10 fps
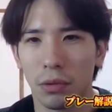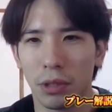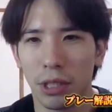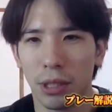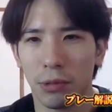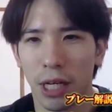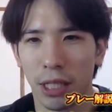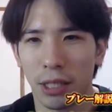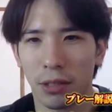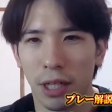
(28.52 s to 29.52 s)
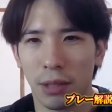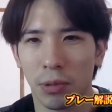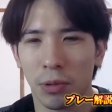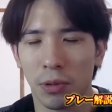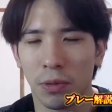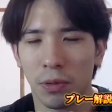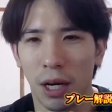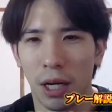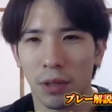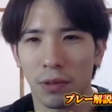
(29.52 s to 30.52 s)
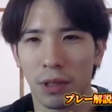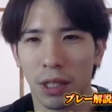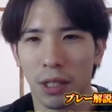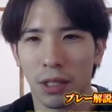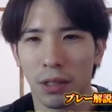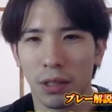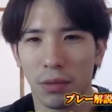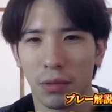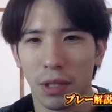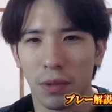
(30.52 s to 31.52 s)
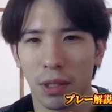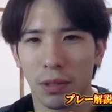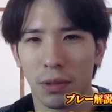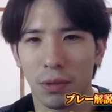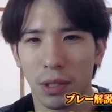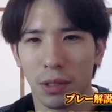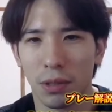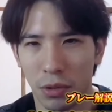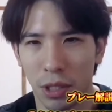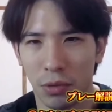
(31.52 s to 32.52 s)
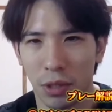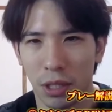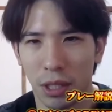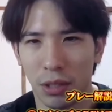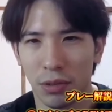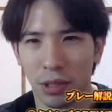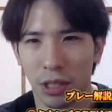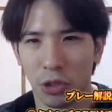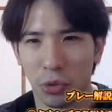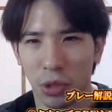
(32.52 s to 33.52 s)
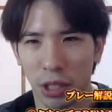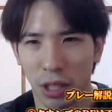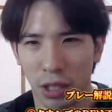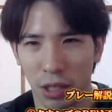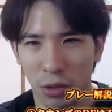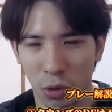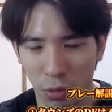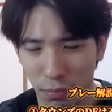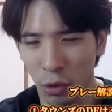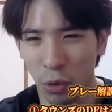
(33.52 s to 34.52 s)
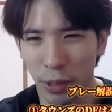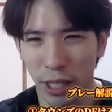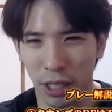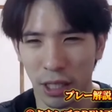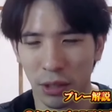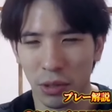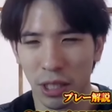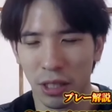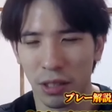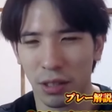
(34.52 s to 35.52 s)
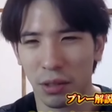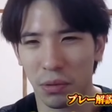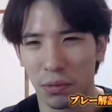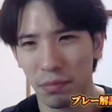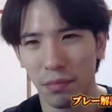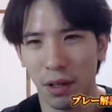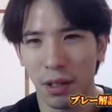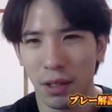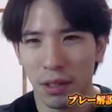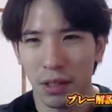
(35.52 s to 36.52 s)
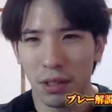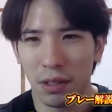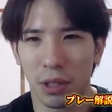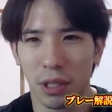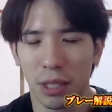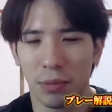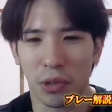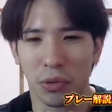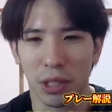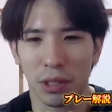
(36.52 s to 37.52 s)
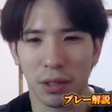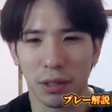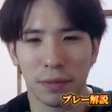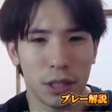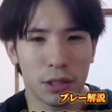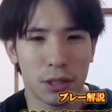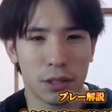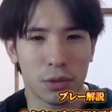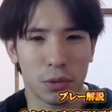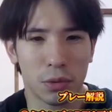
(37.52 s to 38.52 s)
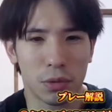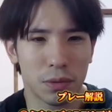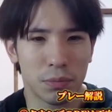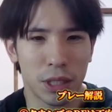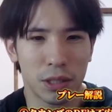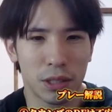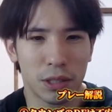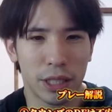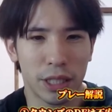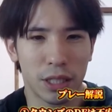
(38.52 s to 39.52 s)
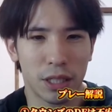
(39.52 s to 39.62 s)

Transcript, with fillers: どうしてもやりづらい部分はあるんかなっていう気はするよね去年はタウンズが賞出たら5部屋がタグできてたけどこれが今のねニックスのメンツで